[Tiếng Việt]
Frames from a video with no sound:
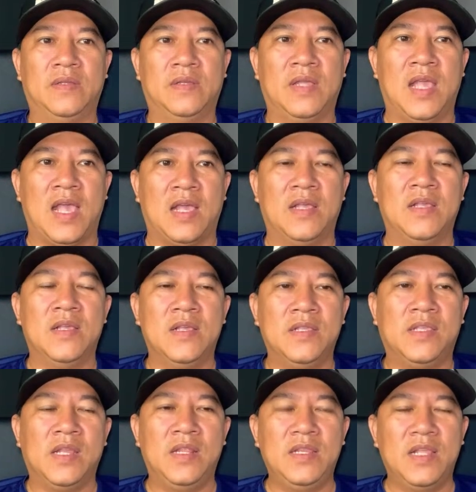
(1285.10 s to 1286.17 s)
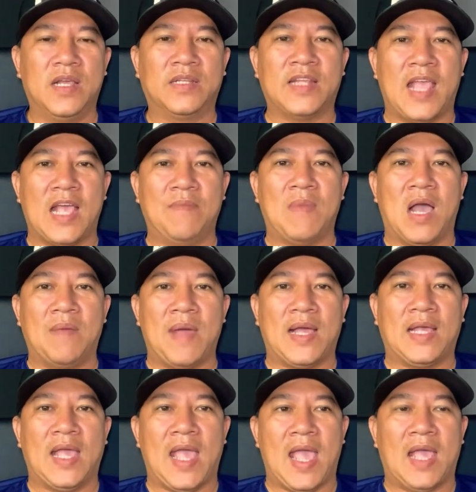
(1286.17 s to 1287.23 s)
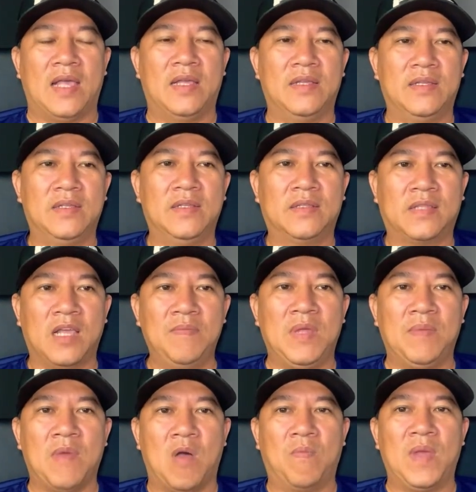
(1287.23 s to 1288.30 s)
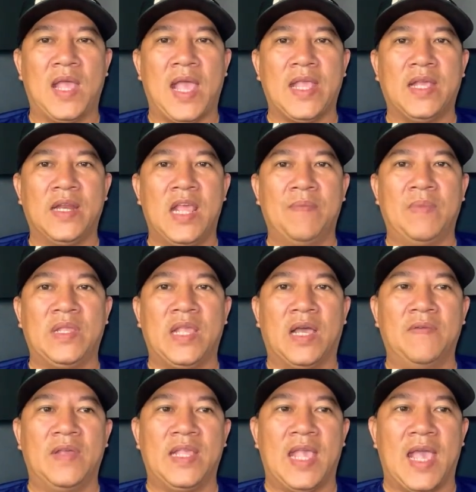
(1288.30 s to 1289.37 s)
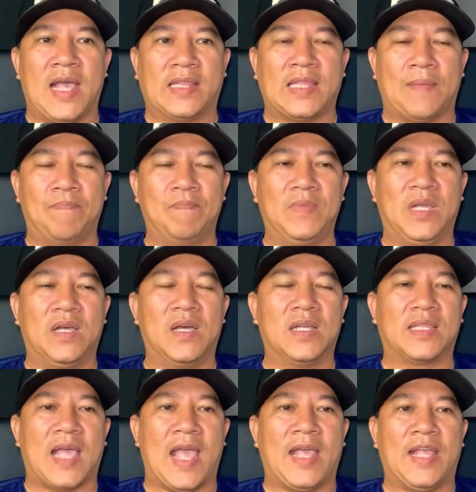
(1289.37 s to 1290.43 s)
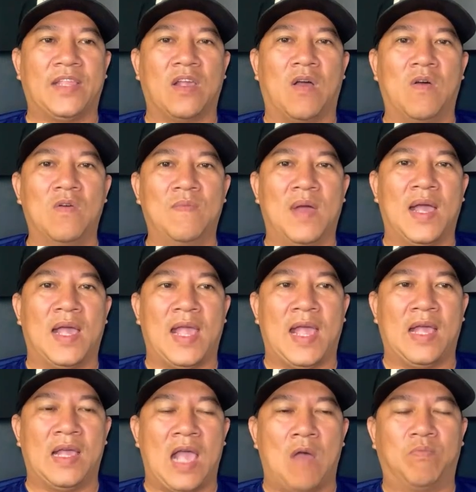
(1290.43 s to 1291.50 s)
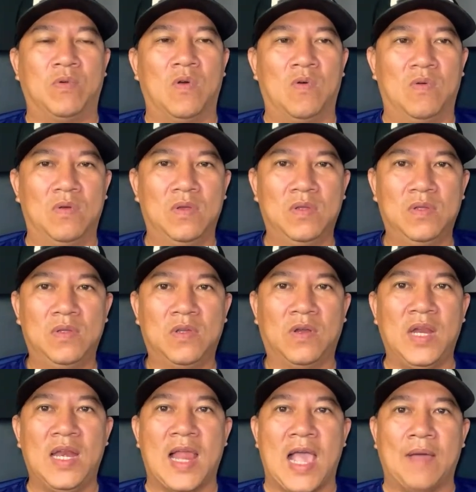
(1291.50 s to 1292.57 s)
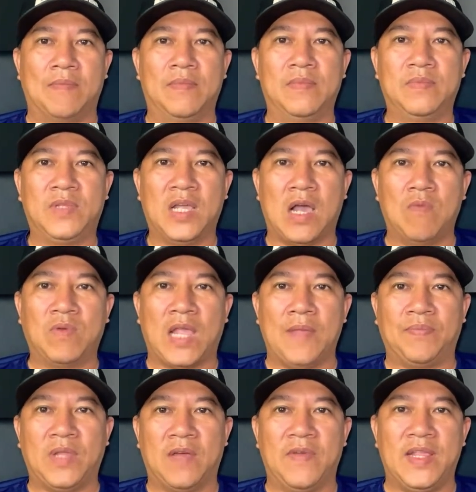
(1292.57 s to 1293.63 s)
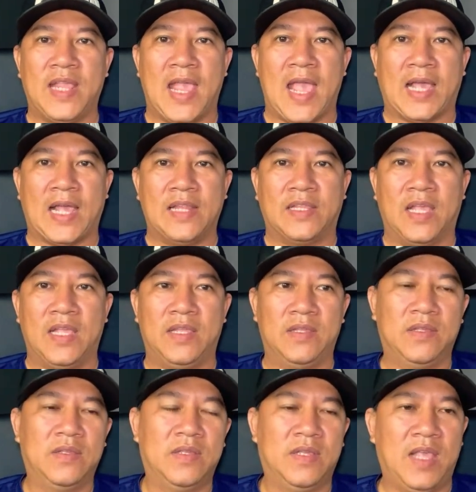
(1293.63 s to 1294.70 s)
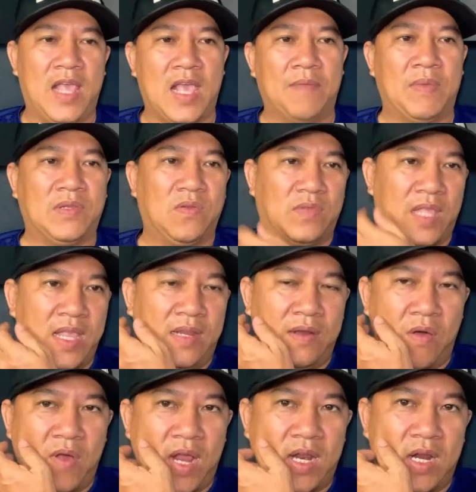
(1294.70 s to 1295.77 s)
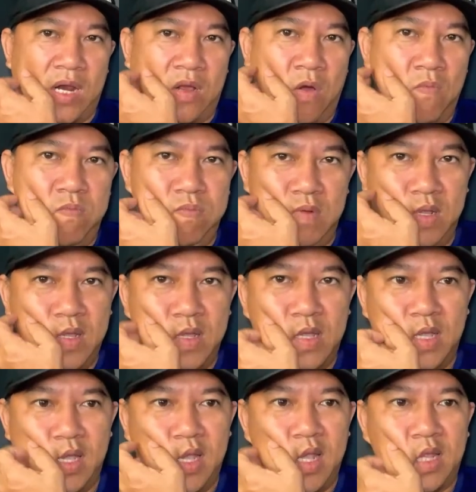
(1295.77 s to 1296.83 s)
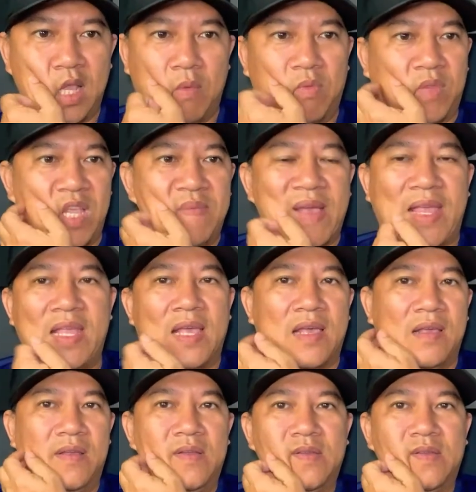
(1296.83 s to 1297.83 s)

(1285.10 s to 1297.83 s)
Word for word: ha 9 giờ sáng mở mắt ra tới 11 12 giờ đêm mới trở về nhà tắm rửa tại cái chỗ mà ăn học luôn rồi đi làm chứ không kịp trở về nhà các anh chị ha à, mà số tiền đổ ra rất là khủng tới một tỷ mấy á